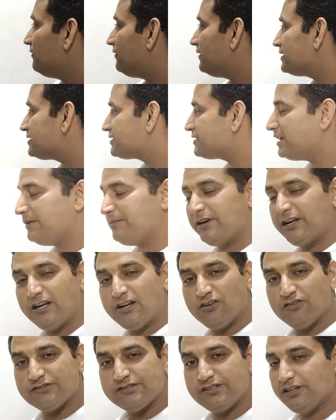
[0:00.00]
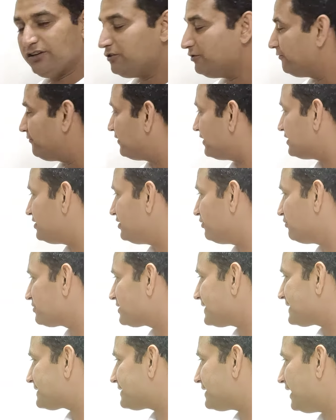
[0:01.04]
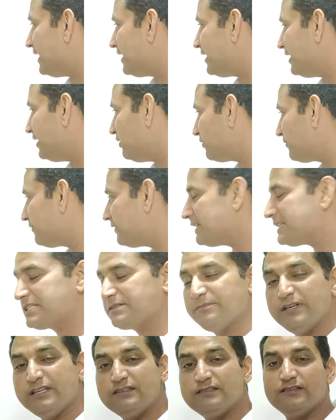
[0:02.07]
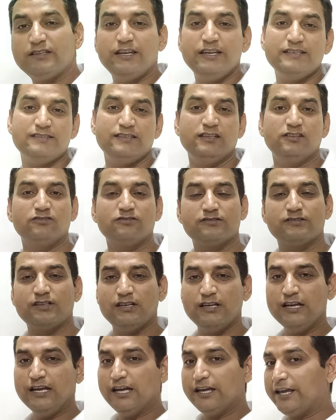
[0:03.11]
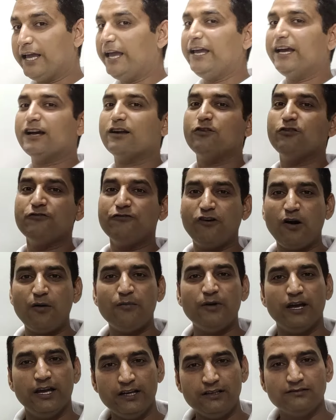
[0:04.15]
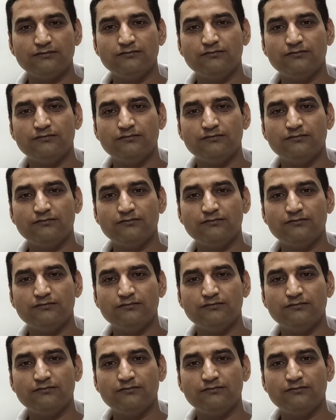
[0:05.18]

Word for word: फर्स्ट एलिमेंट नॉन जीरो फिर जीरो से स्टार्टिंग और फिर इसमें थ्री जीरोस क्या ये एक्लोन फॉर्म है